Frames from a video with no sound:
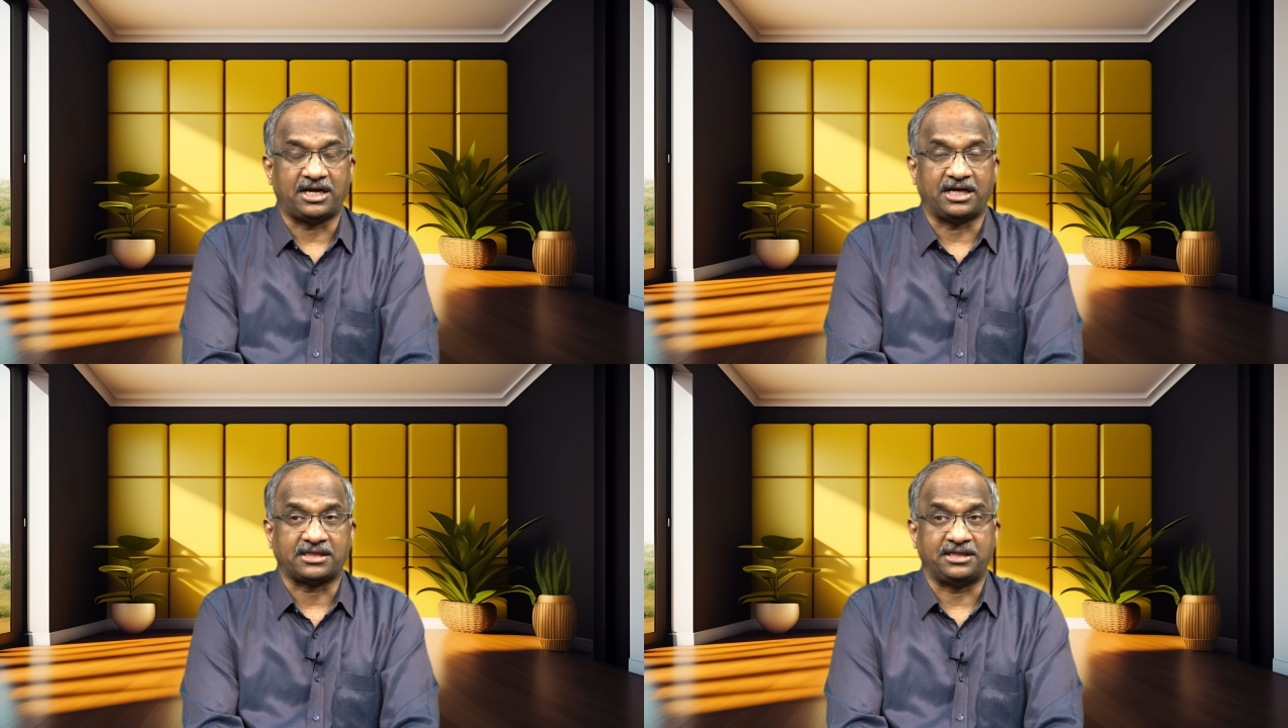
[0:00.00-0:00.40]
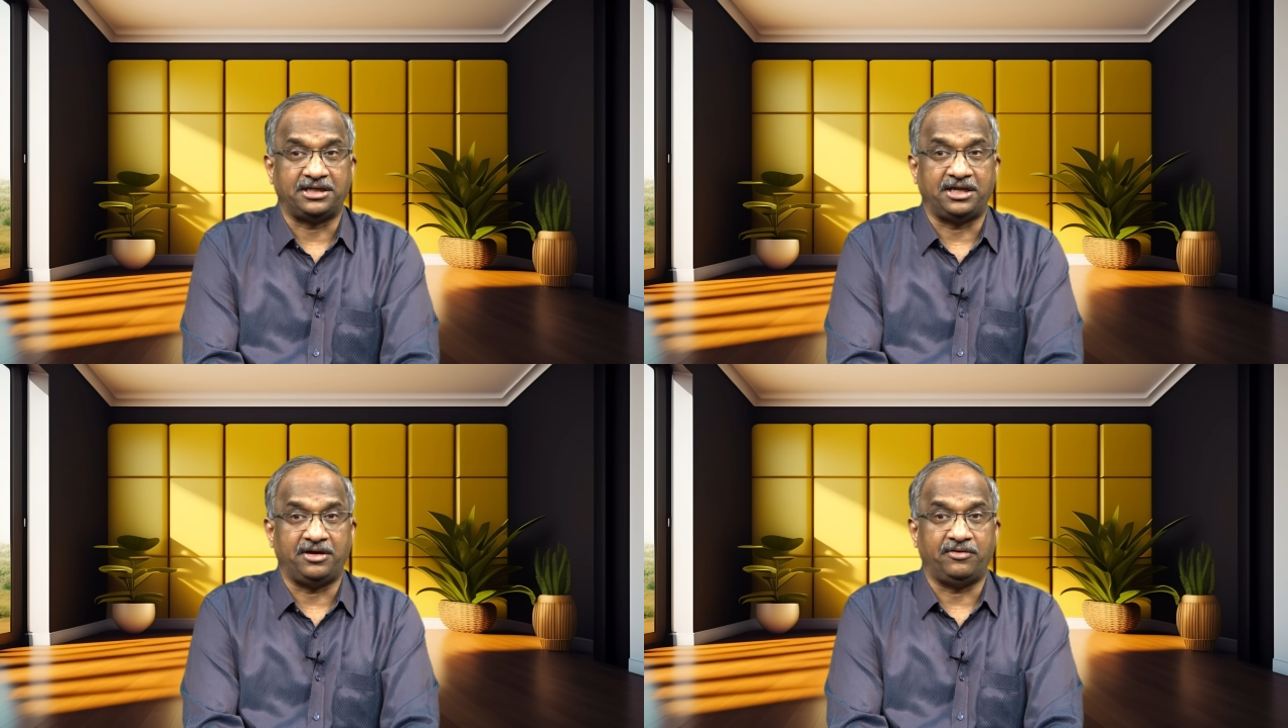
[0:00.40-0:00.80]
కాస్త
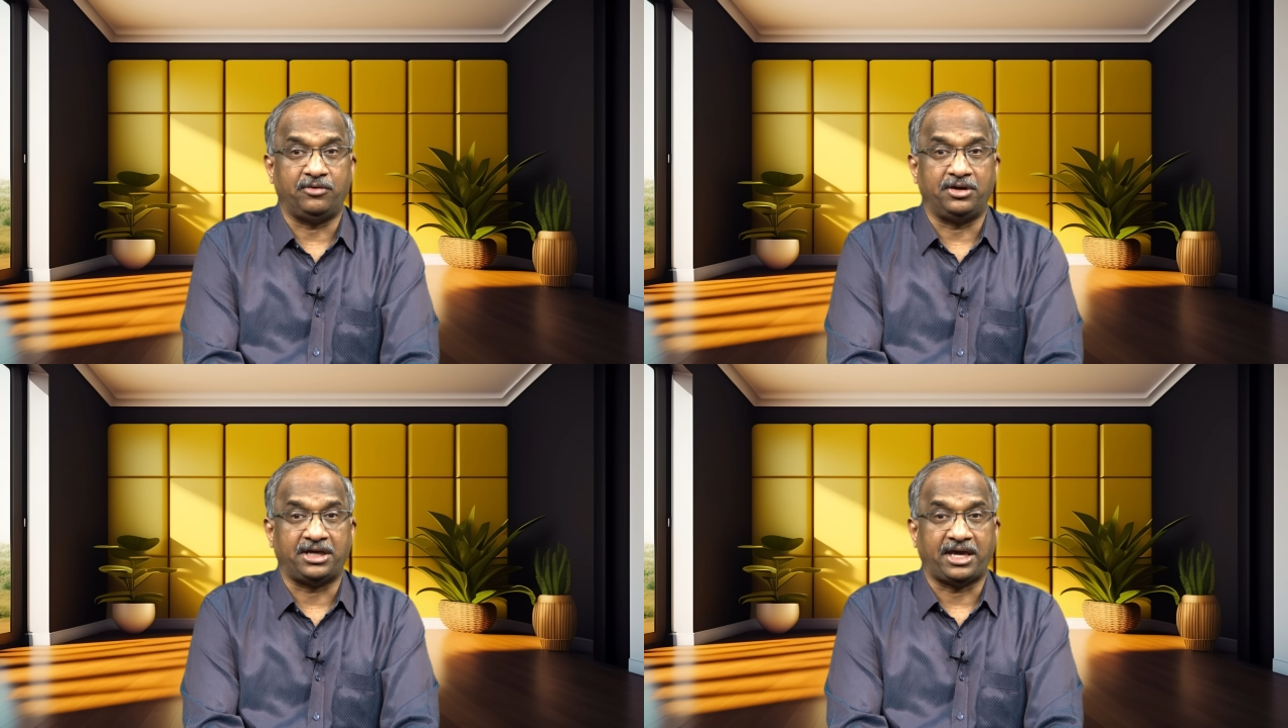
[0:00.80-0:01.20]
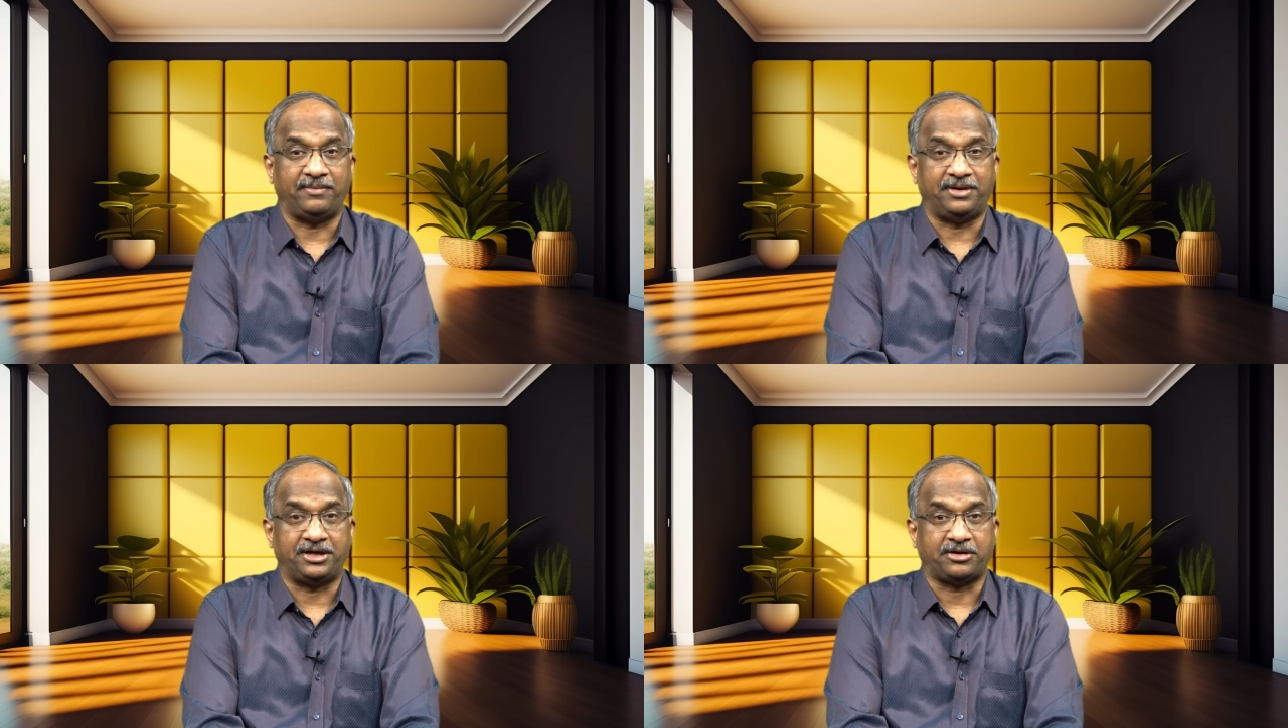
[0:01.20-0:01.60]
అంటే
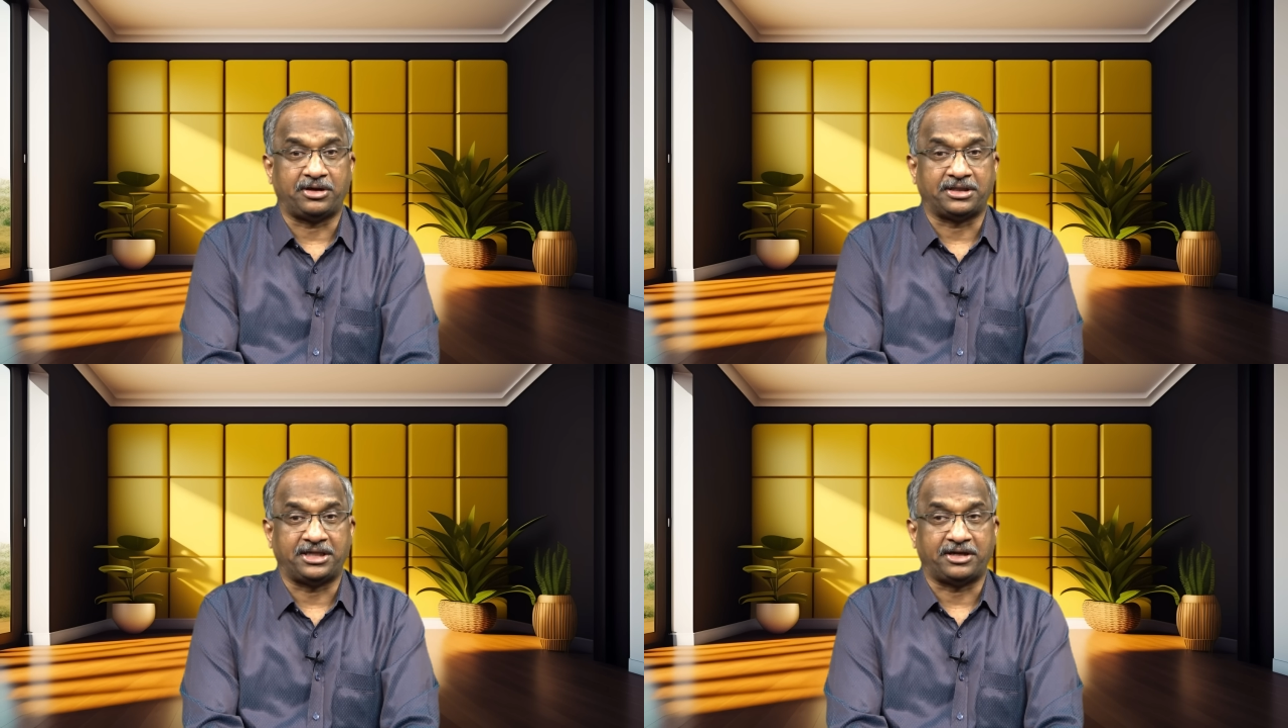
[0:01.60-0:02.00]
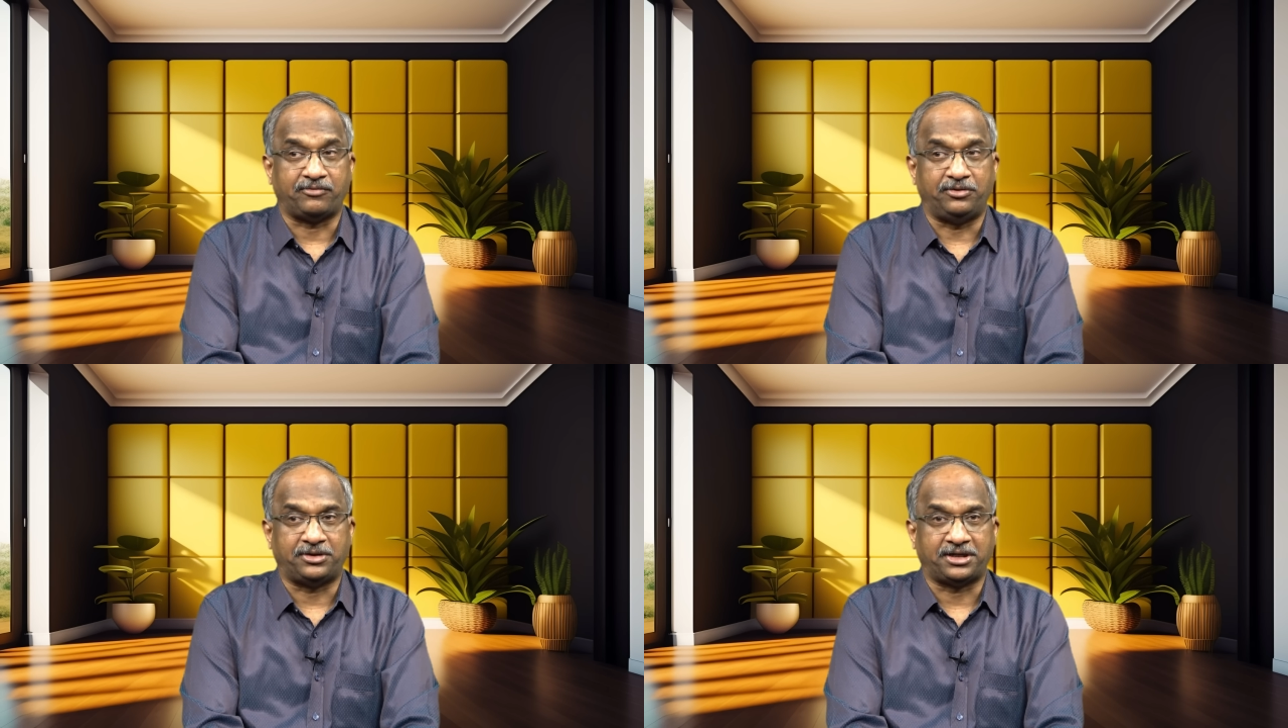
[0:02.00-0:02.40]
ఇంకేమని అంటే కాస్త
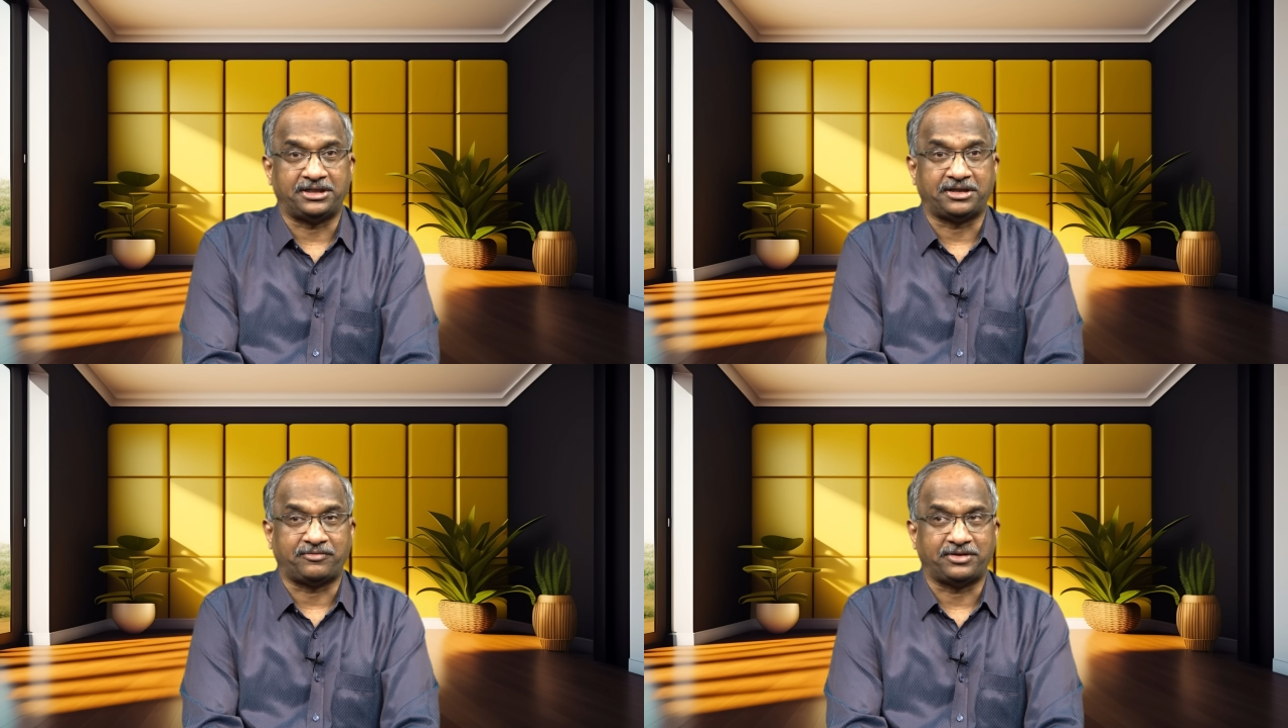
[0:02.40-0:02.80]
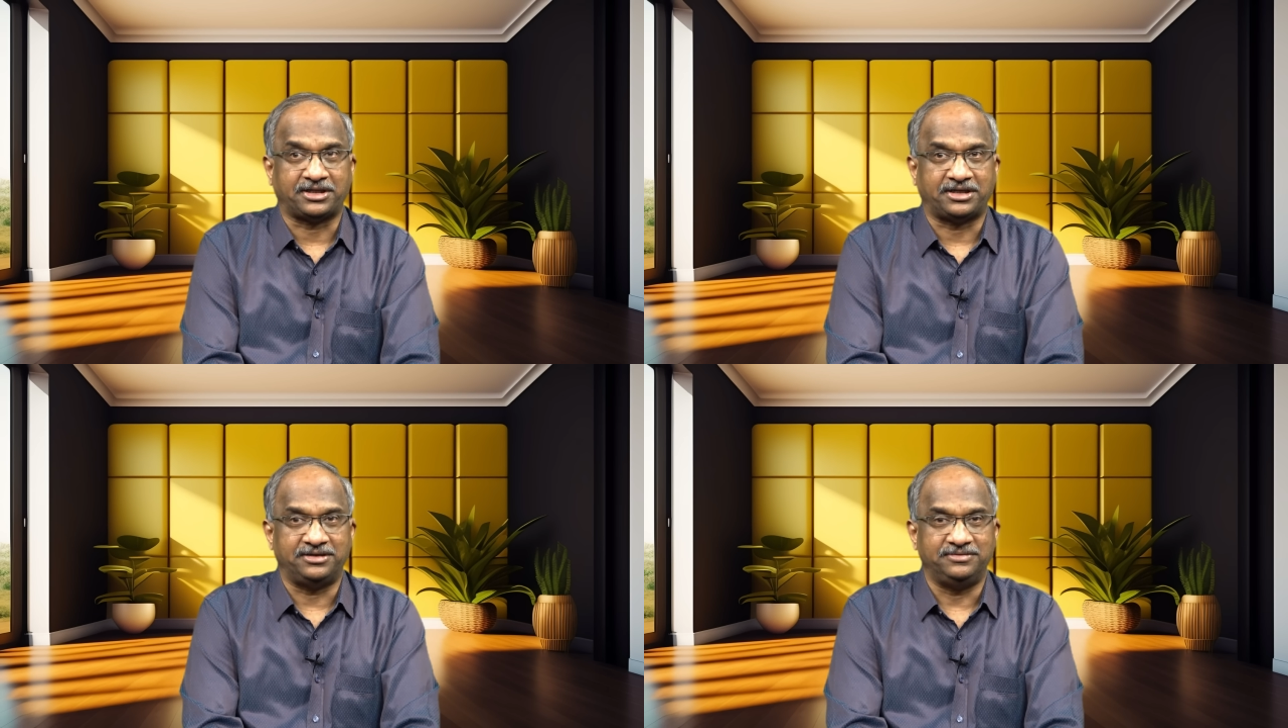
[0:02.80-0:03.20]
ఎక్కువ ఉంటారు కానీ
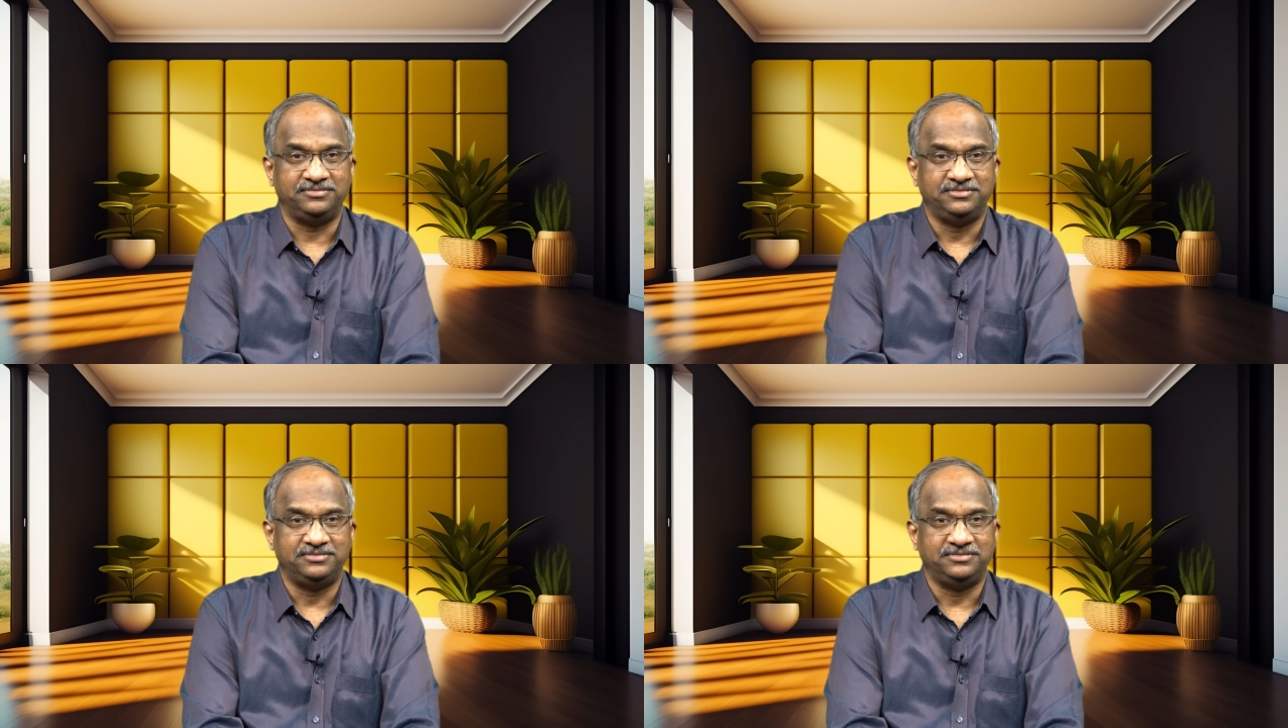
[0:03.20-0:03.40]
తక్కువ కాదు